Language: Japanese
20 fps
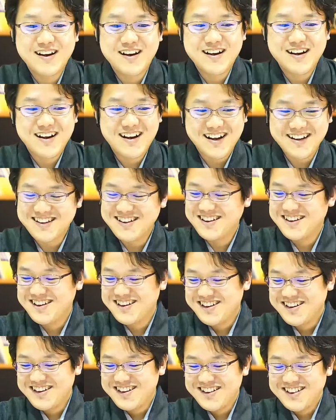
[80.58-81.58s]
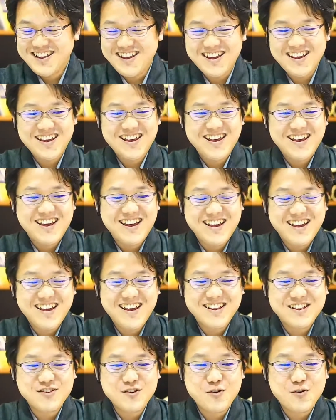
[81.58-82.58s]
はい、で、えっ、ー、
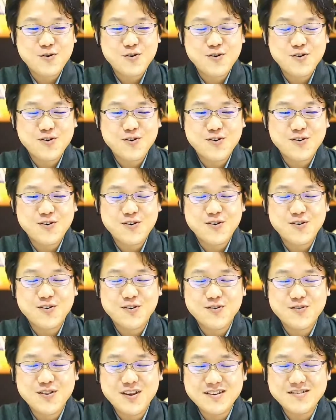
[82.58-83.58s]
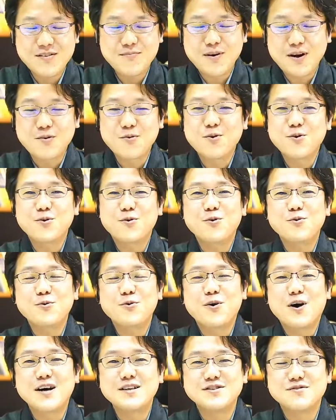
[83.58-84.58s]
と、なぜまあこういうことを
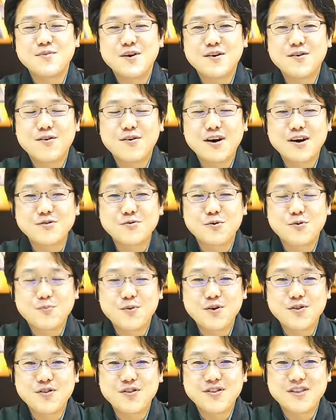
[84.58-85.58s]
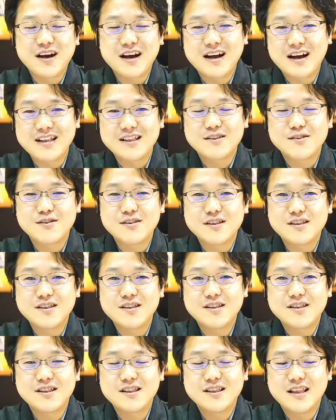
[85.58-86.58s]
始めようかと思ったか
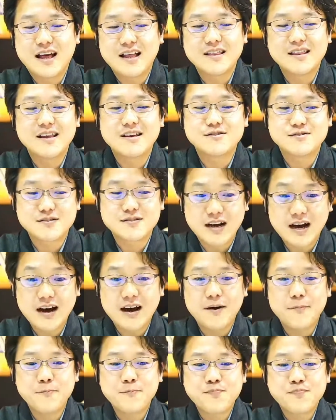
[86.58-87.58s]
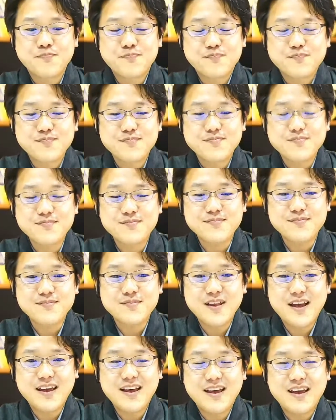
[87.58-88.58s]
なんですが、
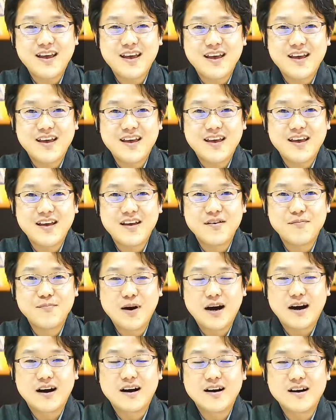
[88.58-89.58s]
えー、まあ、